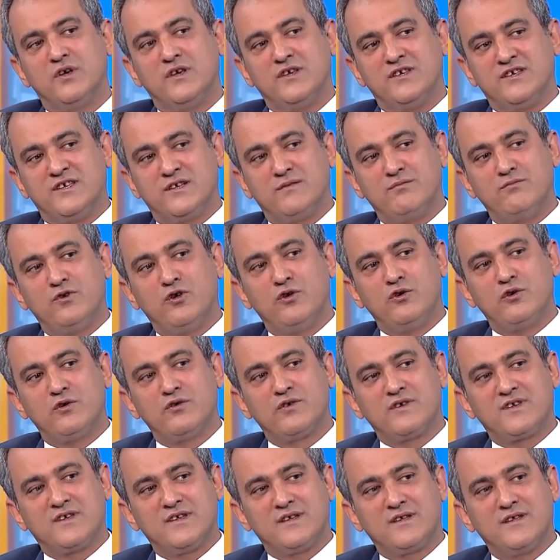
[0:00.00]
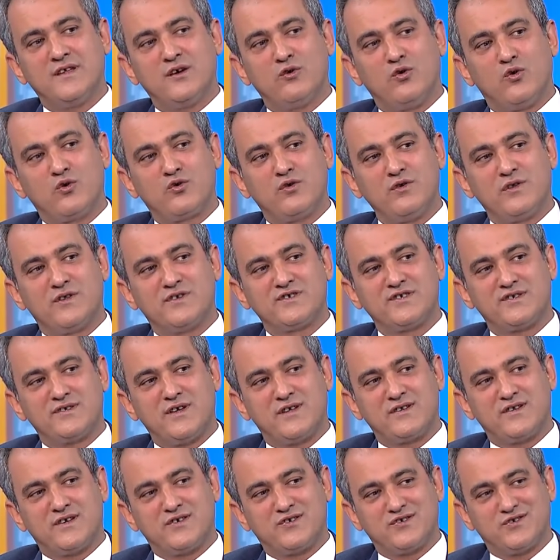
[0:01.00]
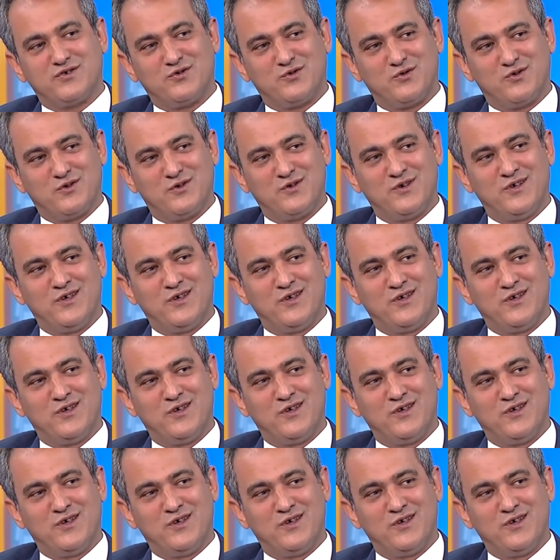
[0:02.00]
20 milyonluk kitle okul dışına taşınıyor.